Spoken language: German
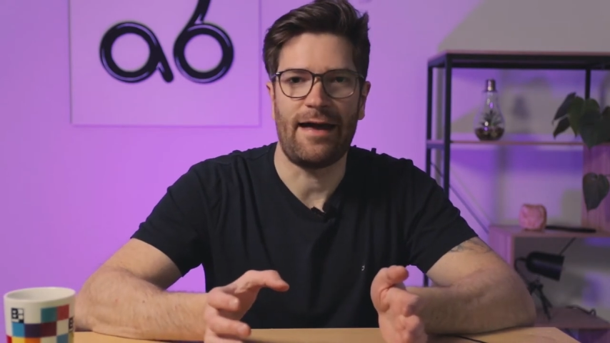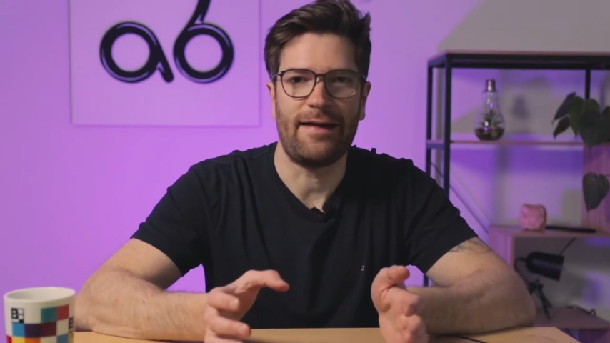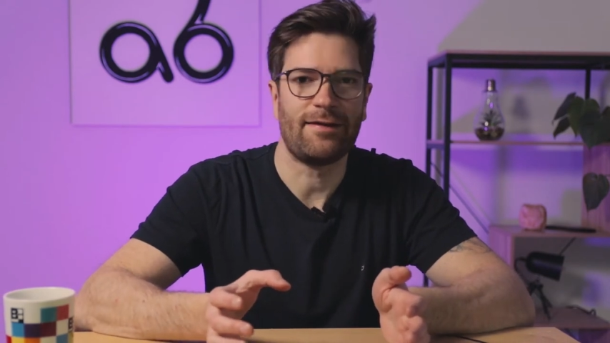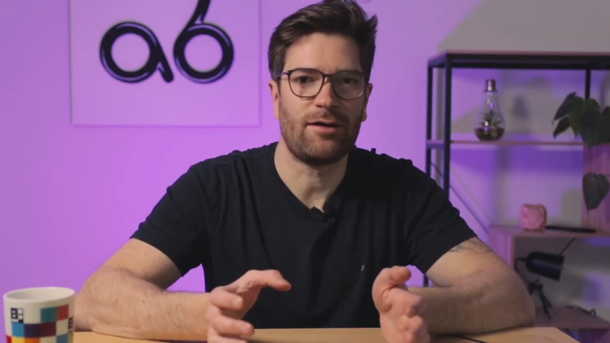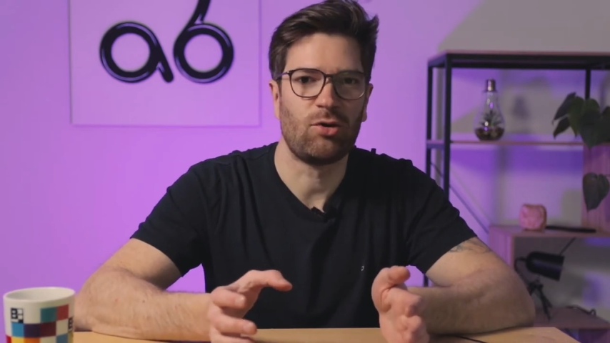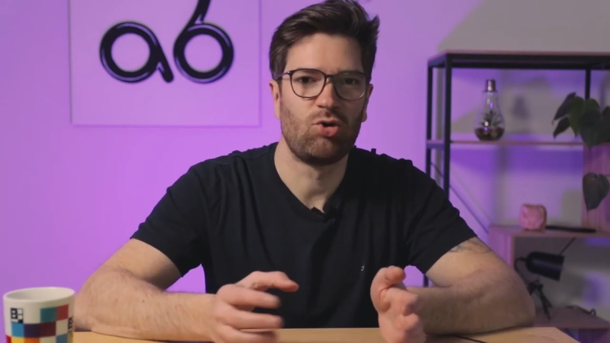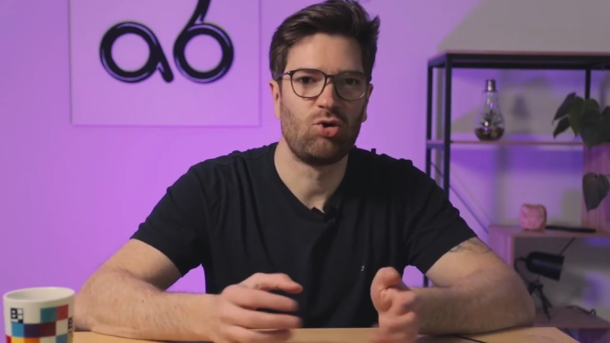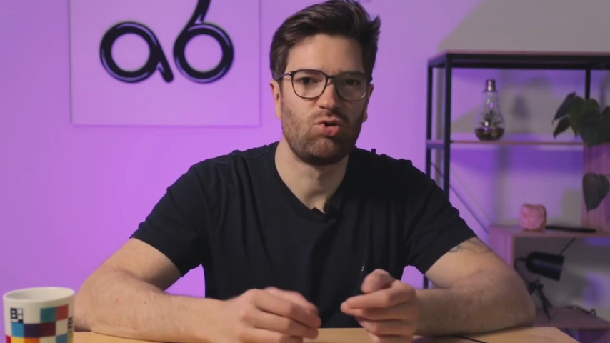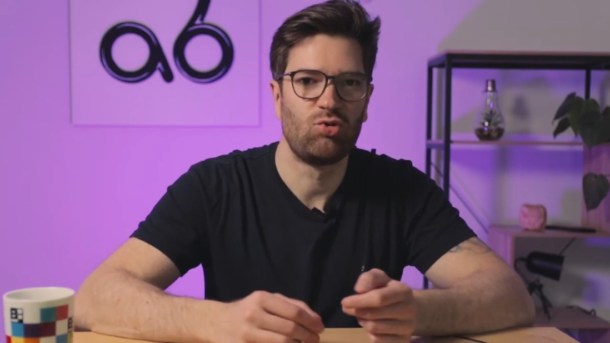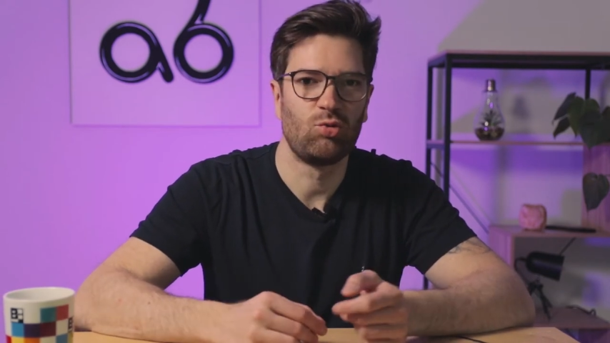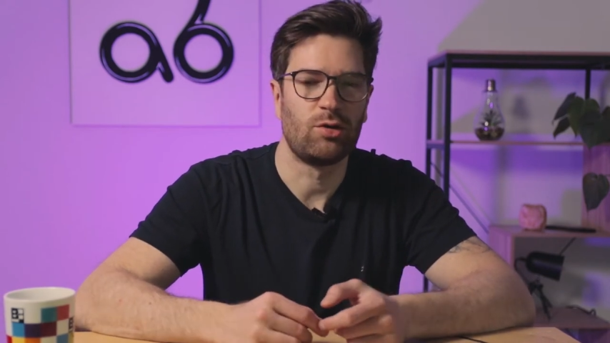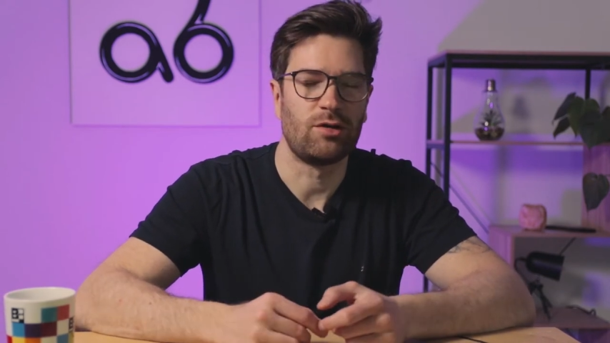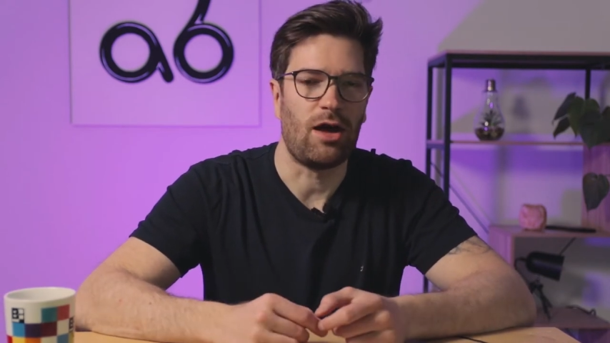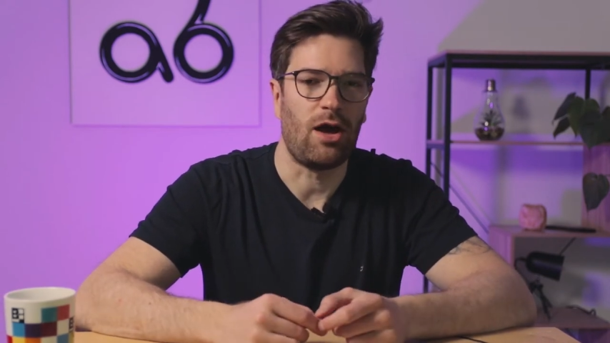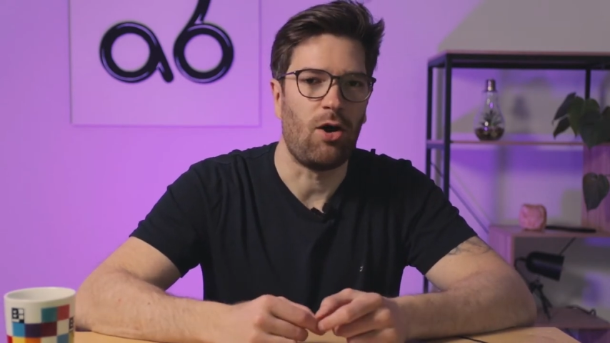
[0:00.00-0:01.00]
anderen
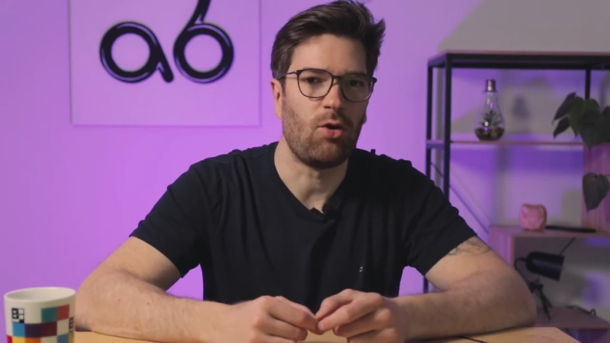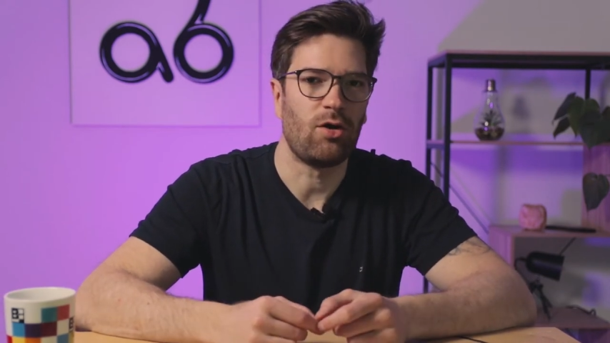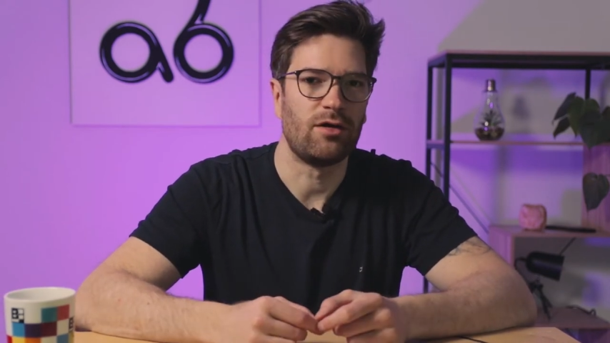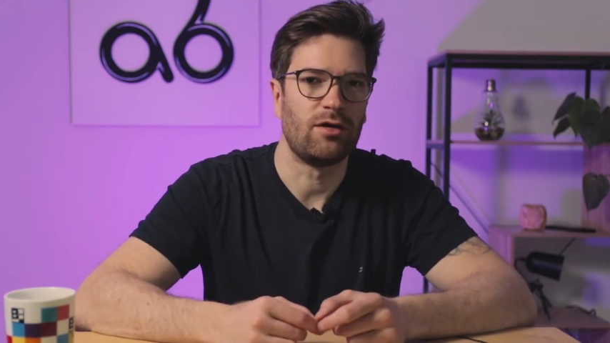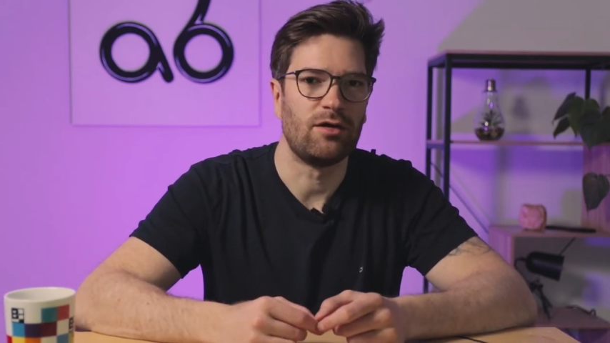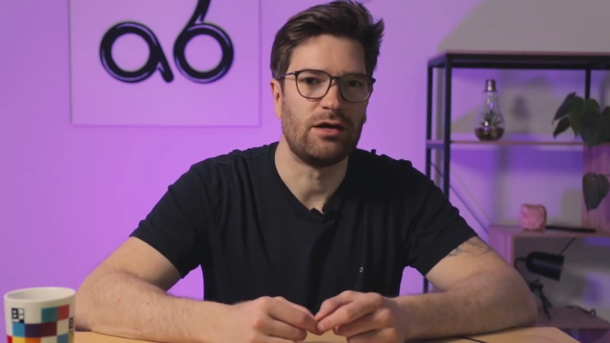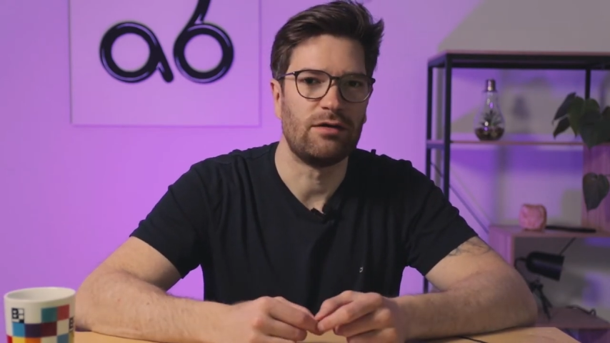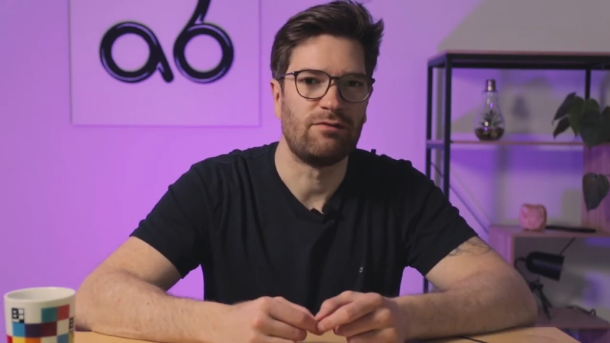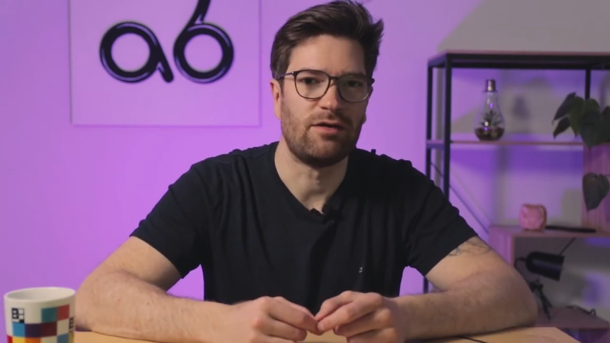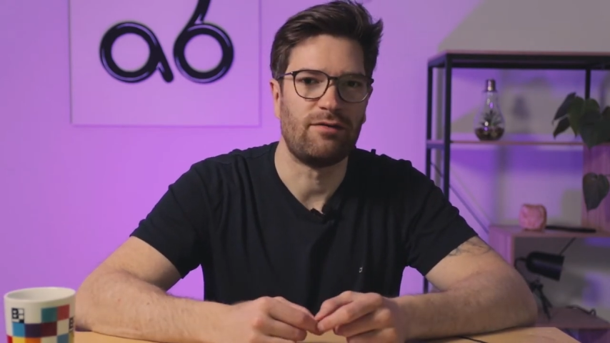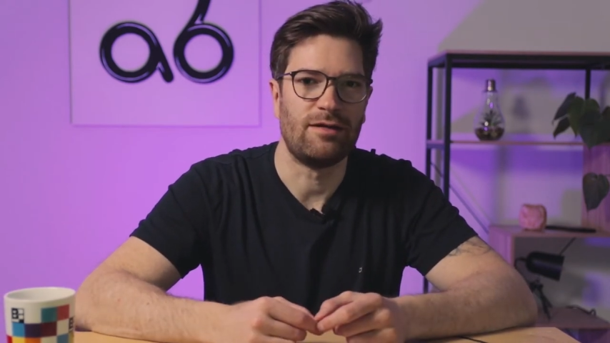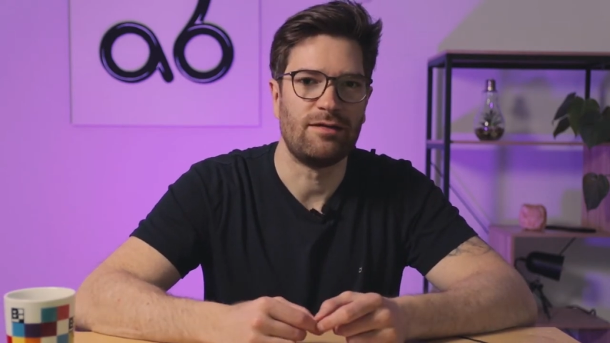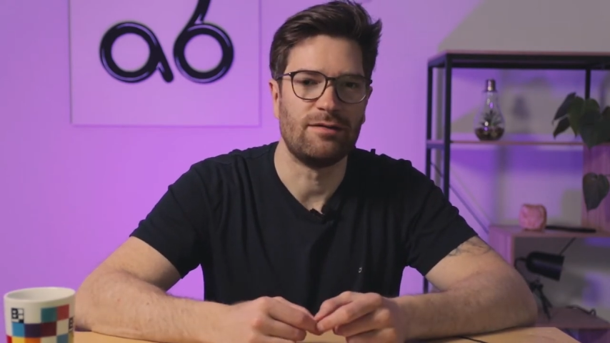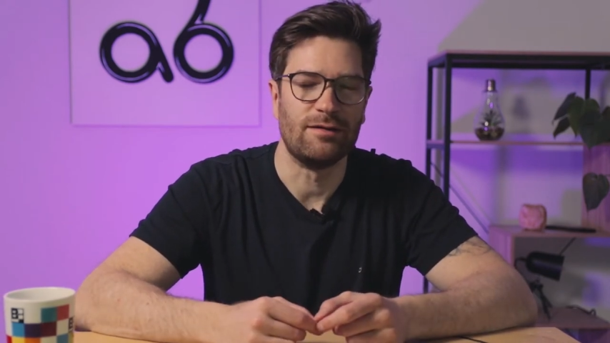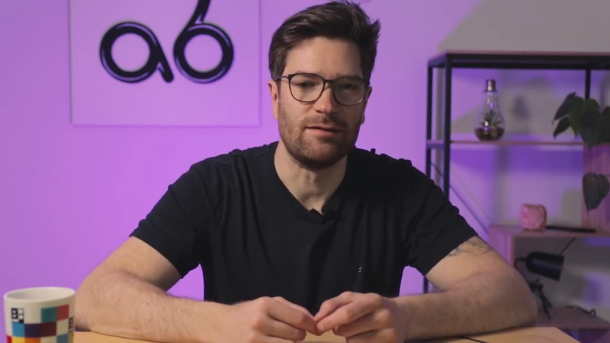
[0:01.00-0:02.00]
Kulturen auch äh,
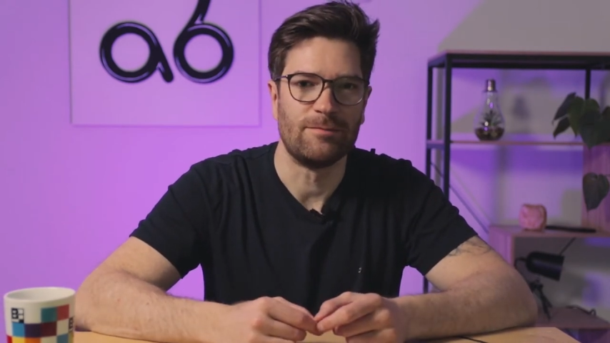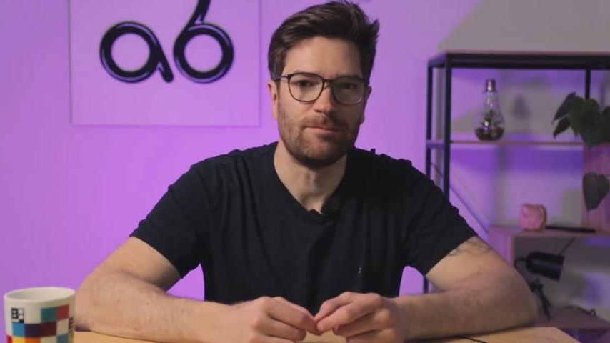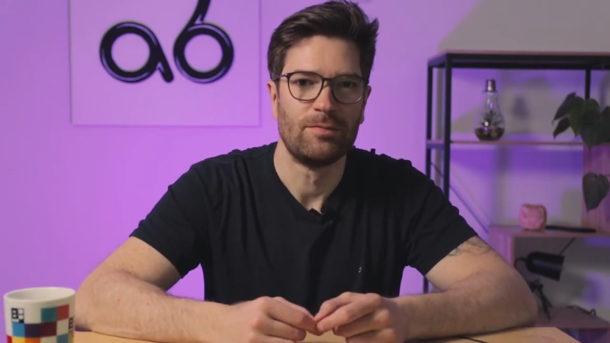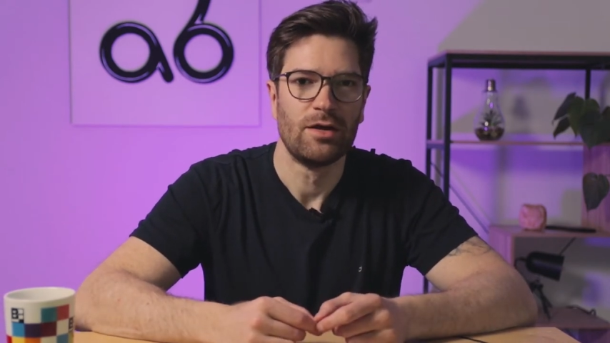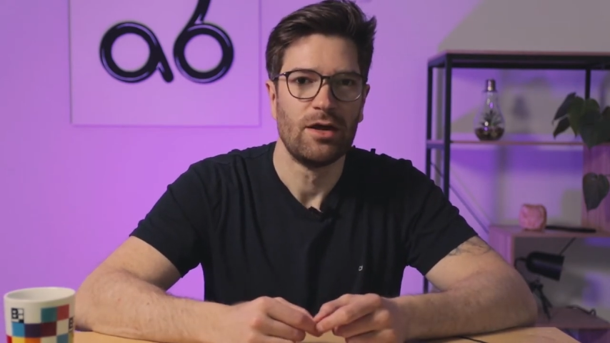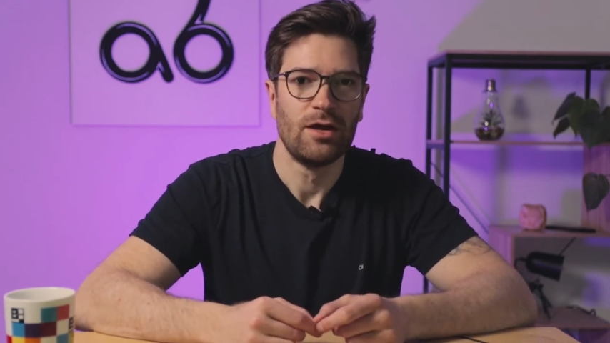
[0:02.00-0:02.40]
verwendet.